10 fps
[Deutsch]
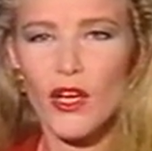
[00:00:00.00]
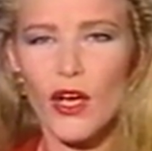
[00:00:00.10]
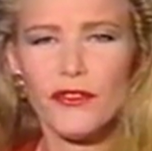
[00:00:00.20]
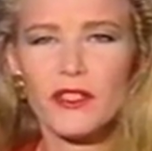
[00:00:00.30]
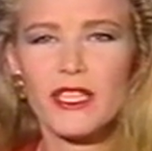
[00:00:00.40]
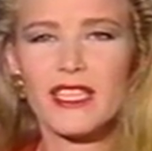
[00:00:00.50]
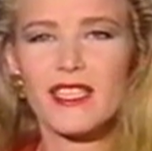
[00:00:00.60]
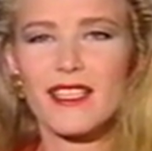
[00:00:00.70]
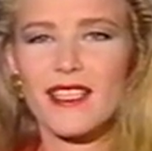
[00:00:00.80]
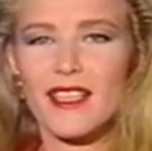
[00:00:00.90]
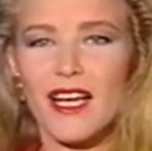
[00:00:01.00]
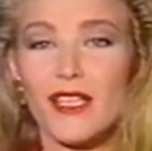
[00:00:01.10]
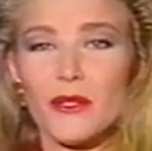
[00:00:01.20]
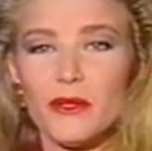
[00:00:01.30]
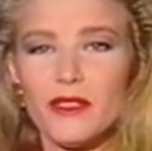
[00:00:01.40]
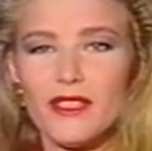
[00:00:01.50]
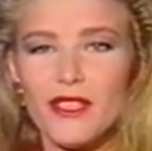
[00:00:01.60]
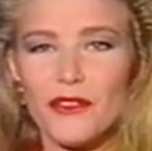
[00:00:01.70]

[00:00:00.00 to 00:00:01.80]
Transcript: öffentlichen Skandalen und